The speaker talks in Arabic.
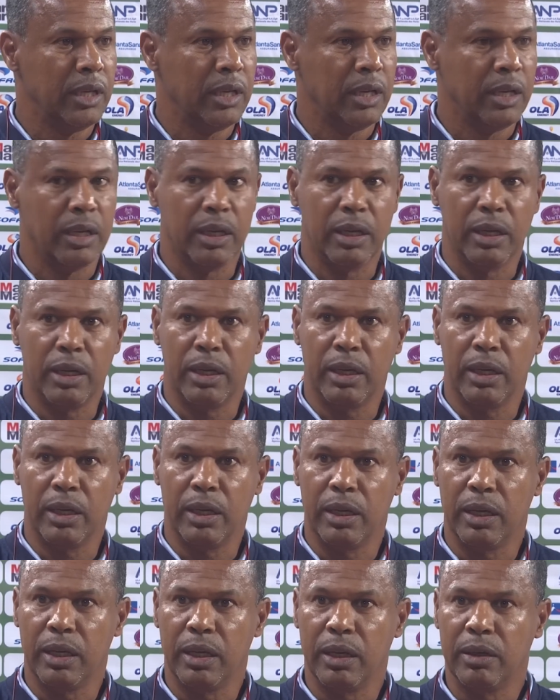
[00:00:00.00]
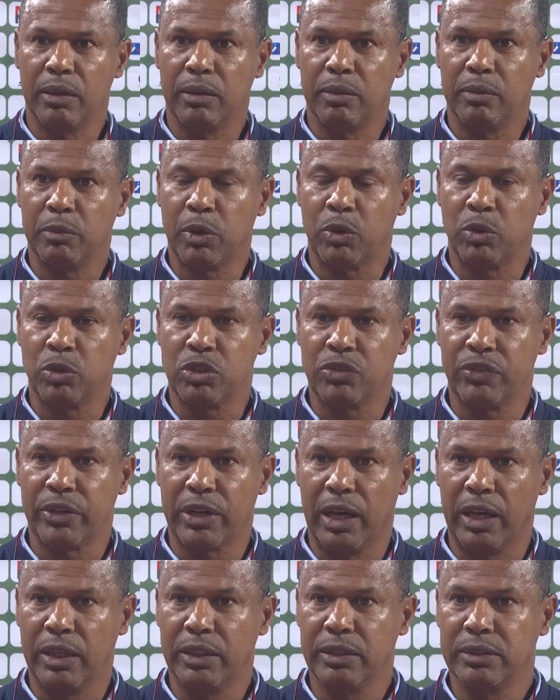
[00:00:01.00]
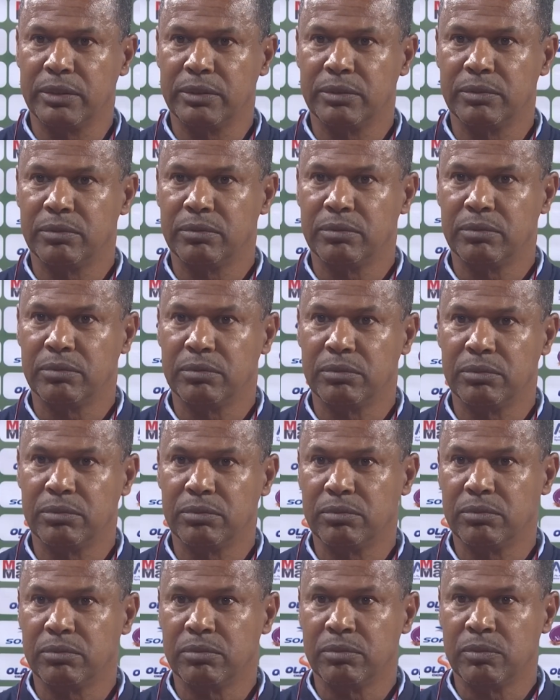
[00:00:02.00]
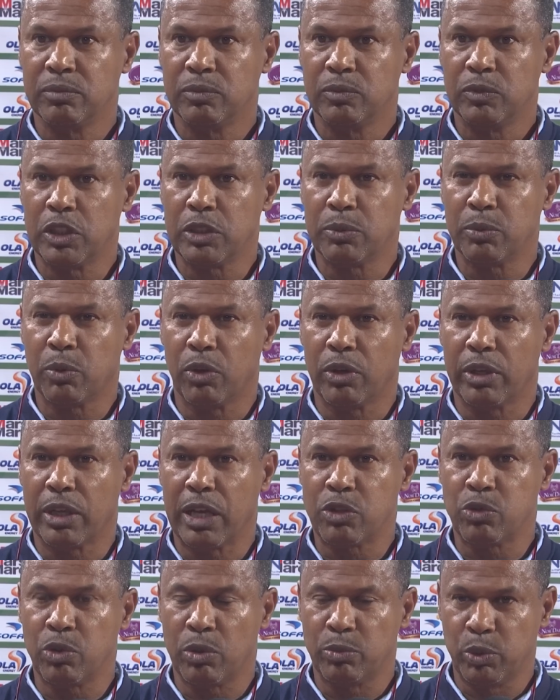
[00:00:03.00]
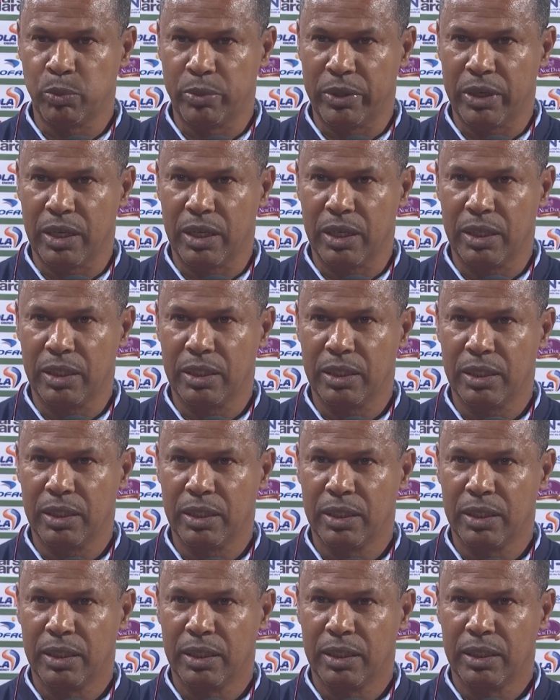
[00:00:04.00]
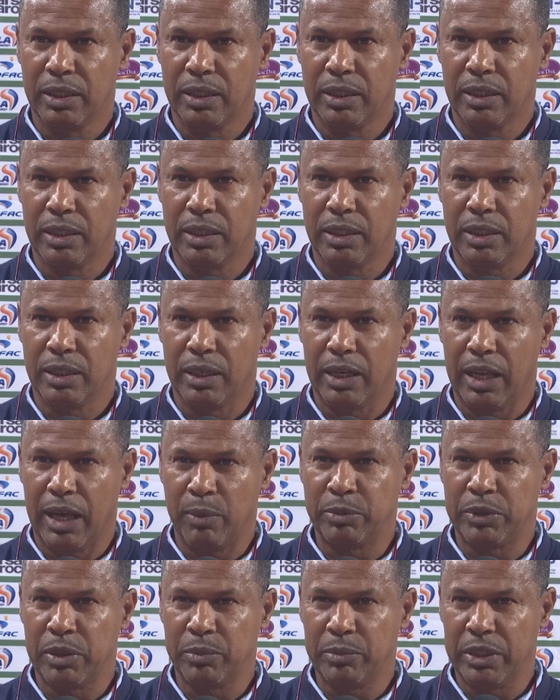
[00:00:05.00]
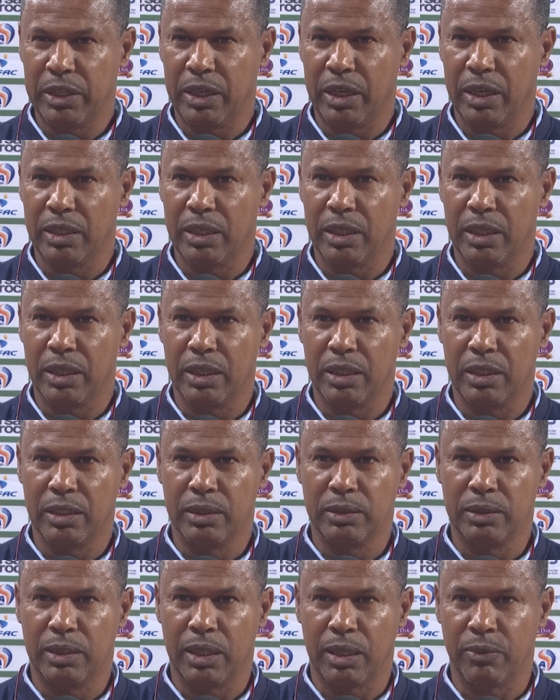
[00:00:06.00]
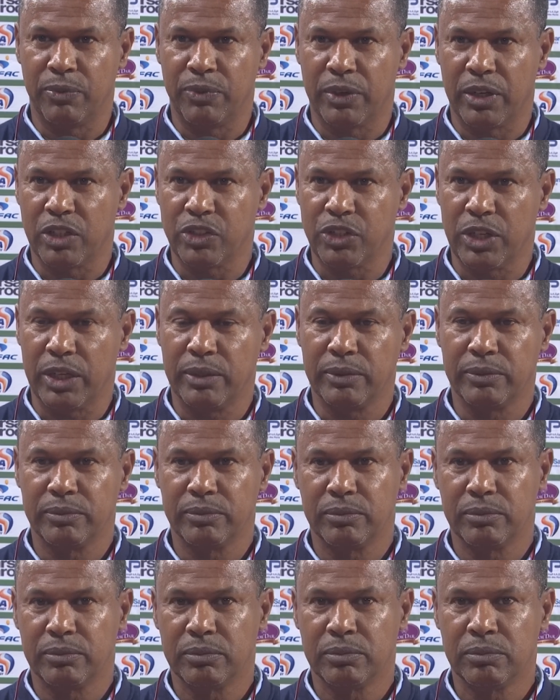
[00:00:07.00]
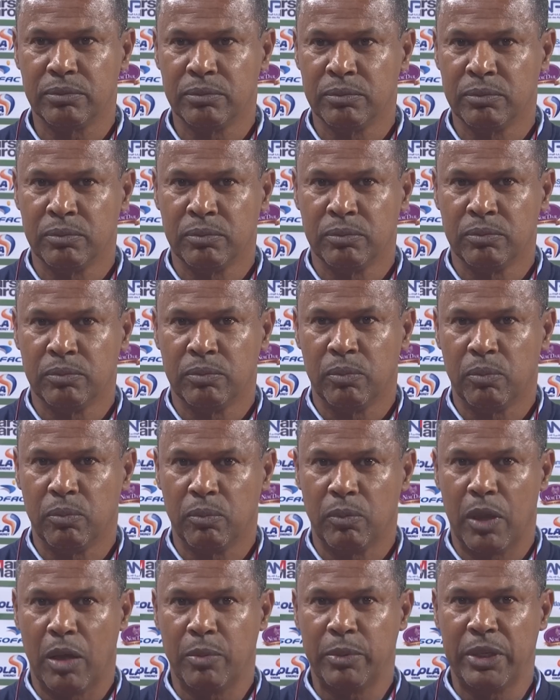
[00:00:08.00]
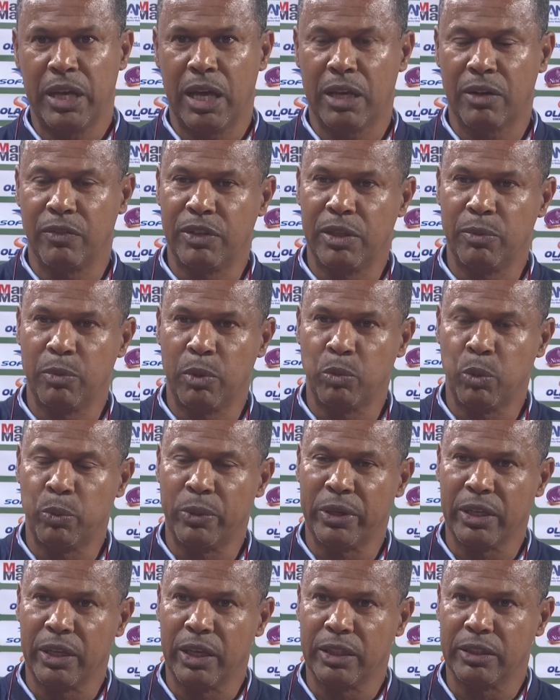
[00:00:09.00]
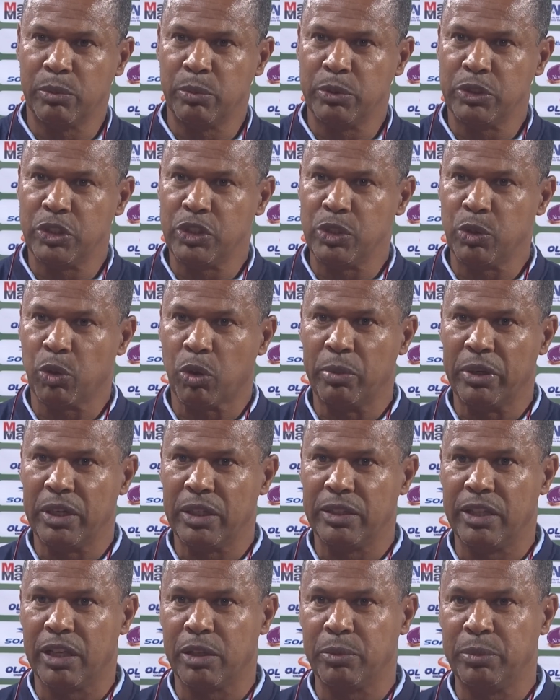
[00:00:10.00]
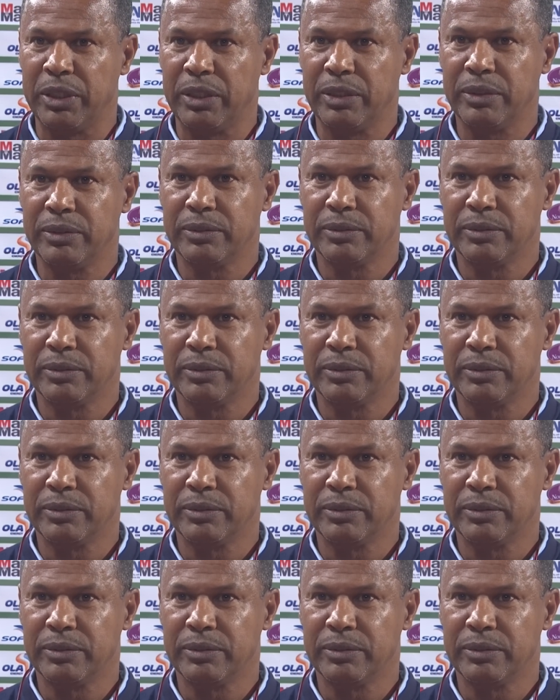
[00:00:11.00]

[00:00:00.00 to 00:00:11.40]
آه، ما كنتش فرحان نجم نقول لك أسوأ مباراة لعبتها ملي أنا درب في الرجاء أما نعرف ديما المباريات اللي بيجيش يقبل الدربي